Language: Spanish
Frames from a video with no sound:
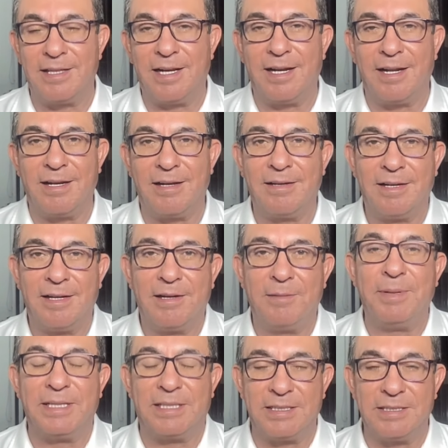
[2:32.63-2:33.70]
y la
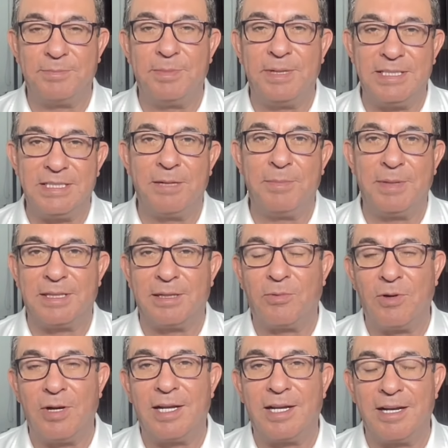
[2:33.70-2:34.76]
medicina
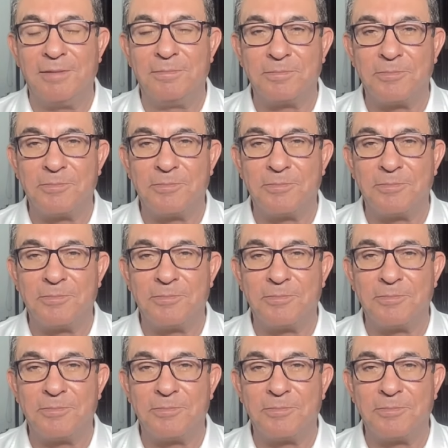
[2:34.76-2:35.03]
metabólica.